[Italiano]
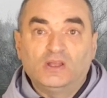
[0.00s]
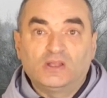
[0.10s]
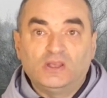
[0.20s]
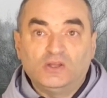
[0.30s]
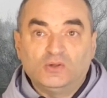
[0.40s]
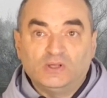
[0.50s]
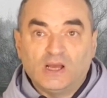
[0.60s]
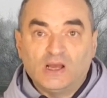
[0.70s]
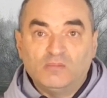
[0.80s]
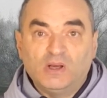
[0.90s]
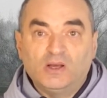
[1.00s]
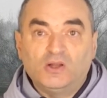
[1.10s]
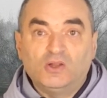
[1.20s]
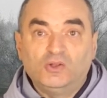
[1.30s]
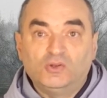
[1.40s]
Chi non ama
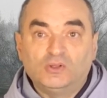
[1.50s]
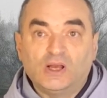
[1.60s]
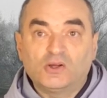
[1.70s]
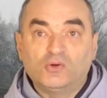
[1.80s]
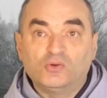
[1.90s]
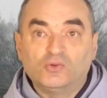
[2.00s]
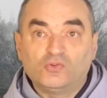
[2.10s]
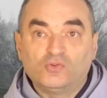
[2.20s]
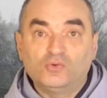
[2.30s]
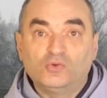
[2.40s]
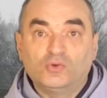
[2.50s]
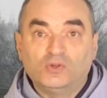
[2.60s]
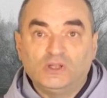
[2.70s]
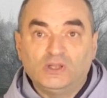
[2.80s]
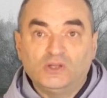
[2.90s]
non ha conosciuto
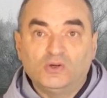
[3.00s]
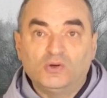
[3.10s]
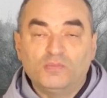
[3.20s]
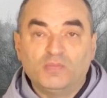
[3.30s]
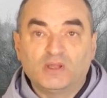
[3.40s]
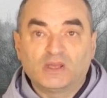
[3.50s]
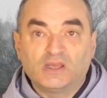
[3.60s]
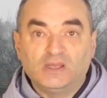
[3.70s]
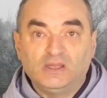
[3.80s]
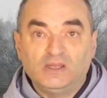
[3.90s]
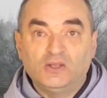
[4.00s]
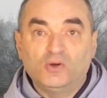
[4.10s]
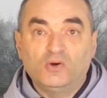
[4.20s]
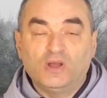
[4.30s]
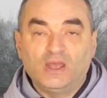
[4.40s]
Dio perché
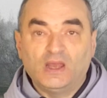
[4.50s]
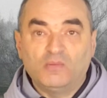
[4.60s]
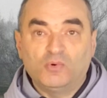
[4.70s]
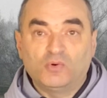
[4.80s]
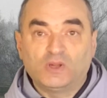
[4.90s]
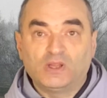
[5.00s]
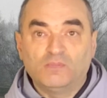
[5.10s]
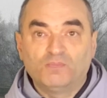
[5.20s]
Dio è amore.